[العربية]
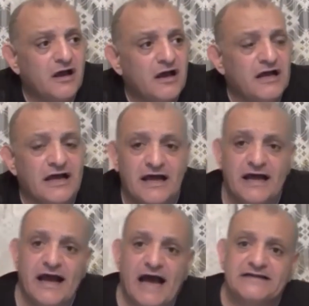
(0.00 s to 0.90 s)

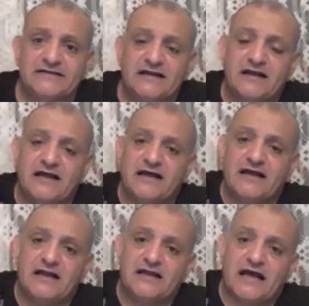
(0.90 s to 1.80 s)
آه عدد ال
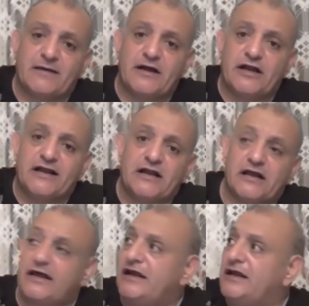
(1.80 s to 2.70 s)
ال
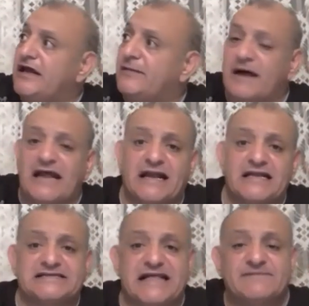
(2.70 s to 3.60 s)
ال الاقبال على
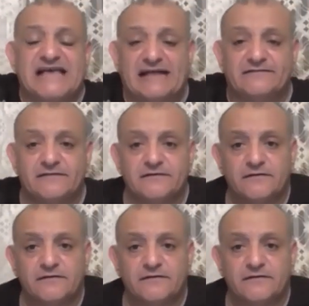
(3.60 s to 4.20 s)
الاسلام زاد